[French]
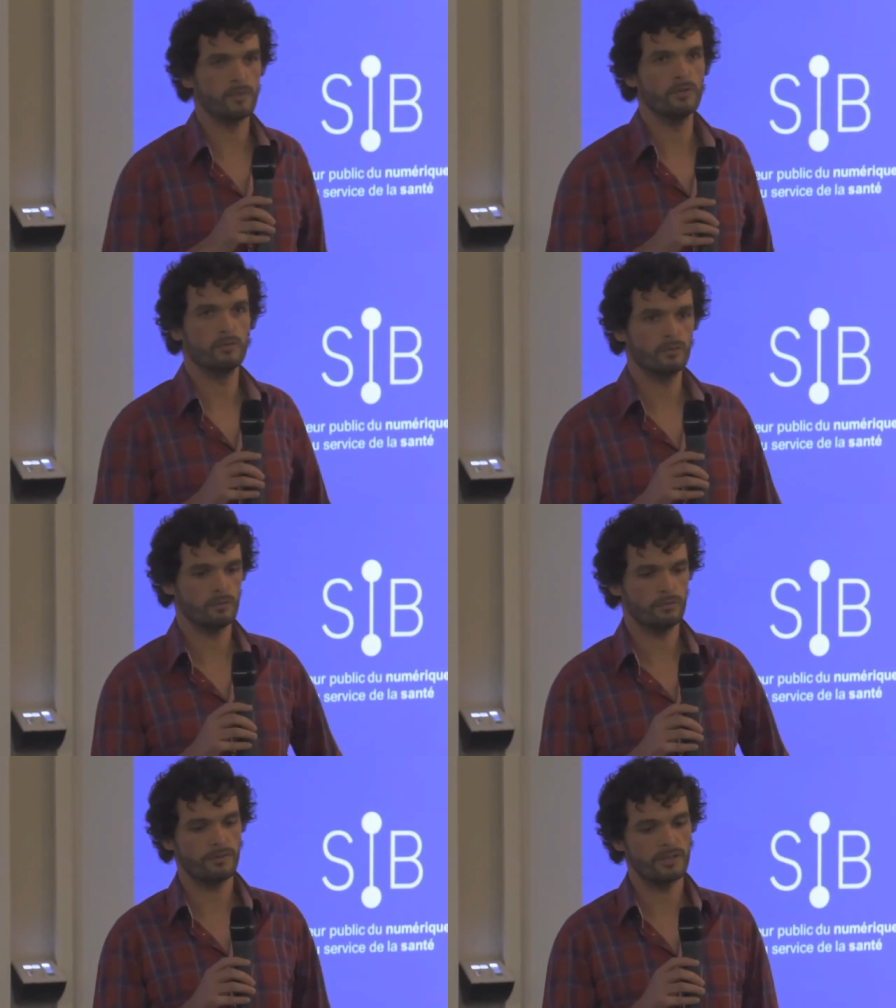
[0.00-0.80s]

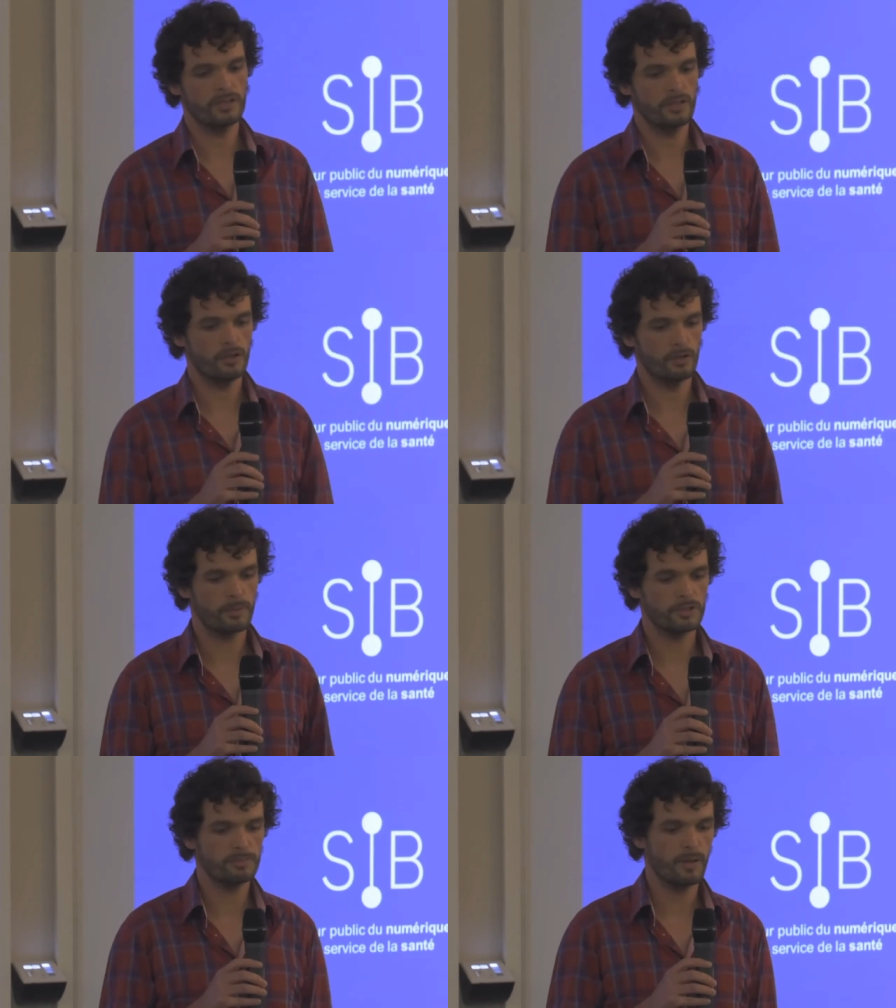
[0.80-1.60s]
On fait euh,
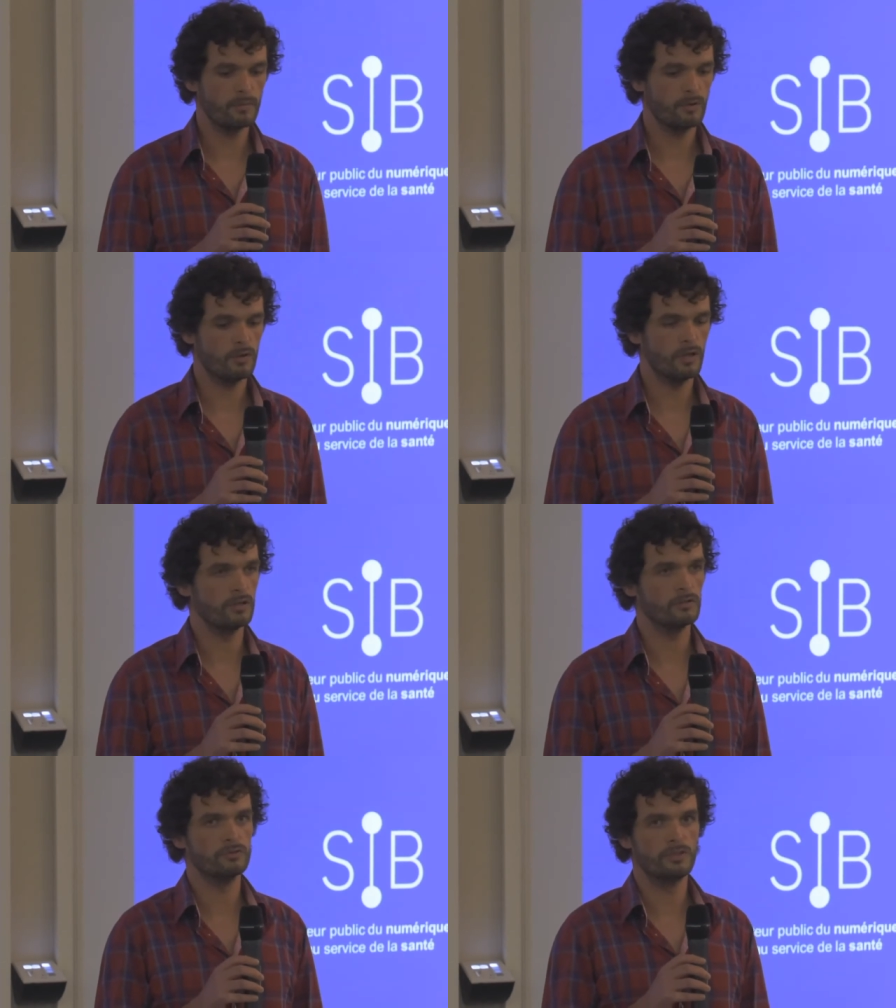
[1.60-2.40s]

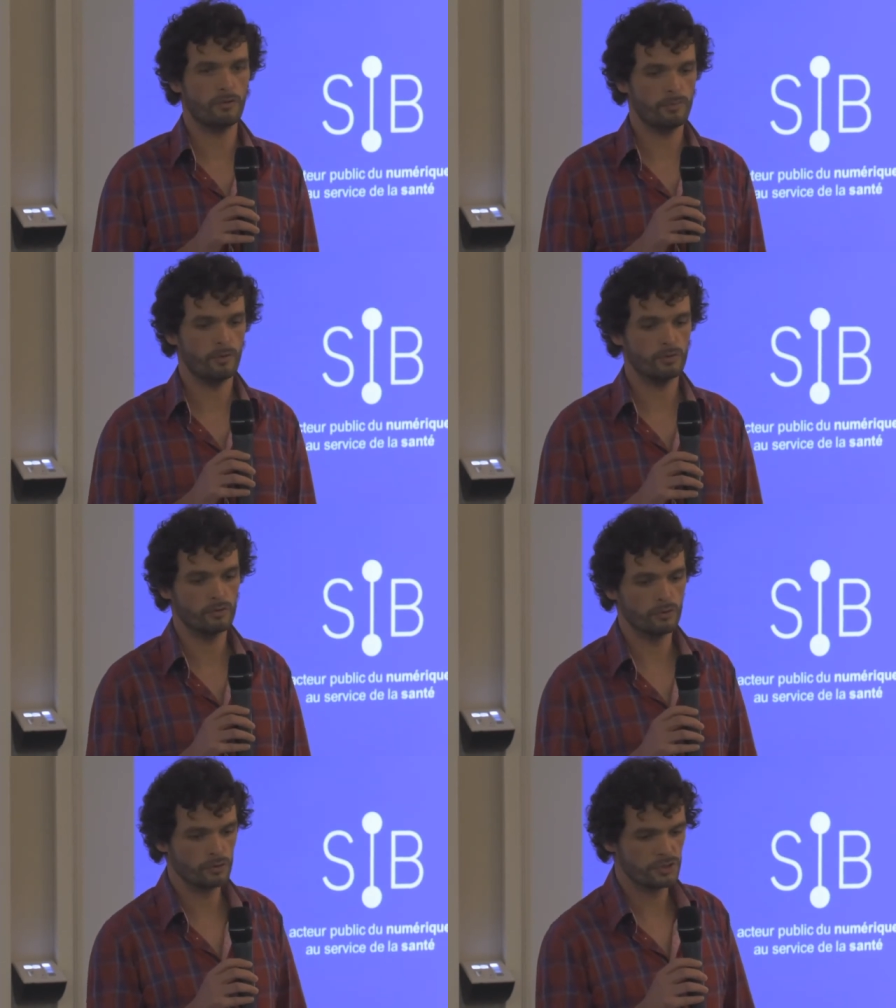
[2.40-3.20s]
principalement du développement
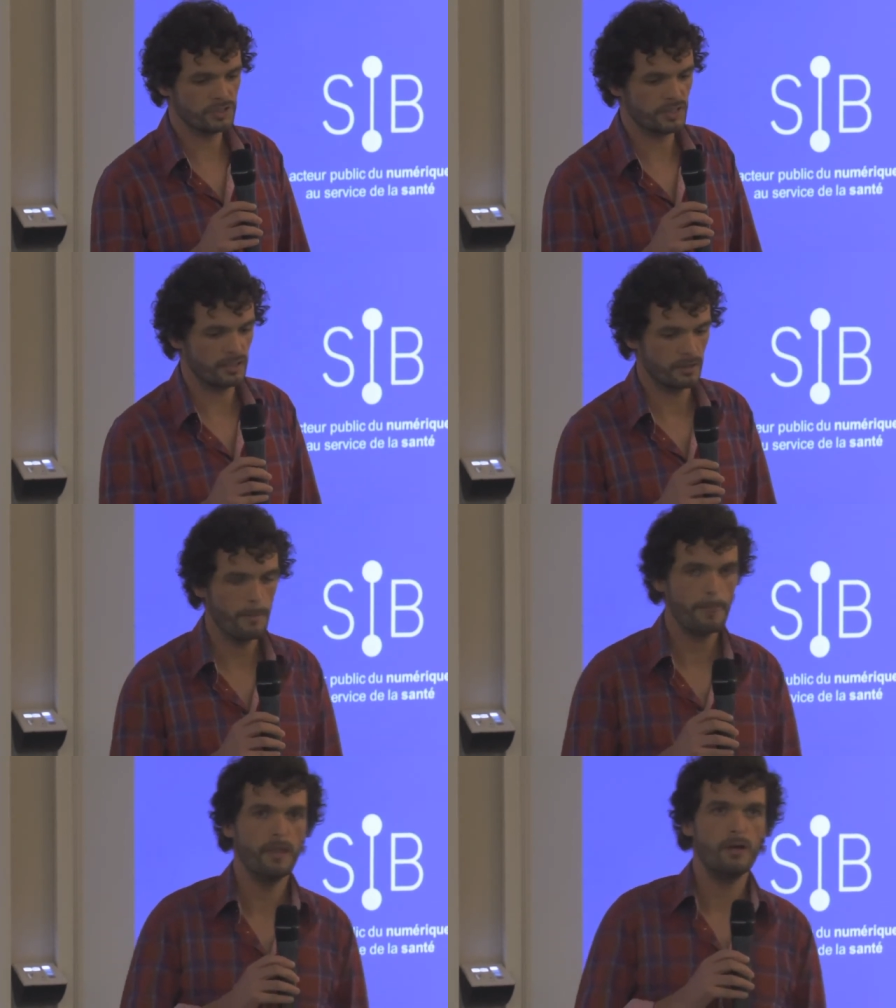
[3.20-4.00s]
de logiciels
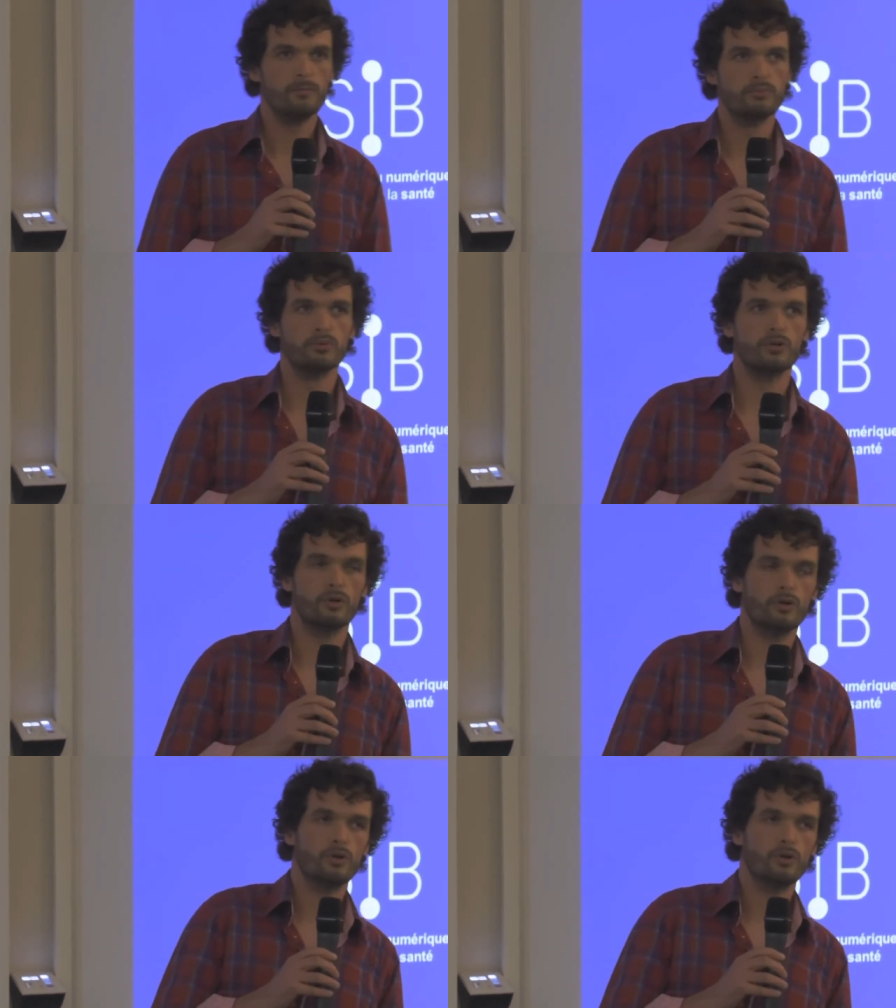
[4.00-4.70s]
pour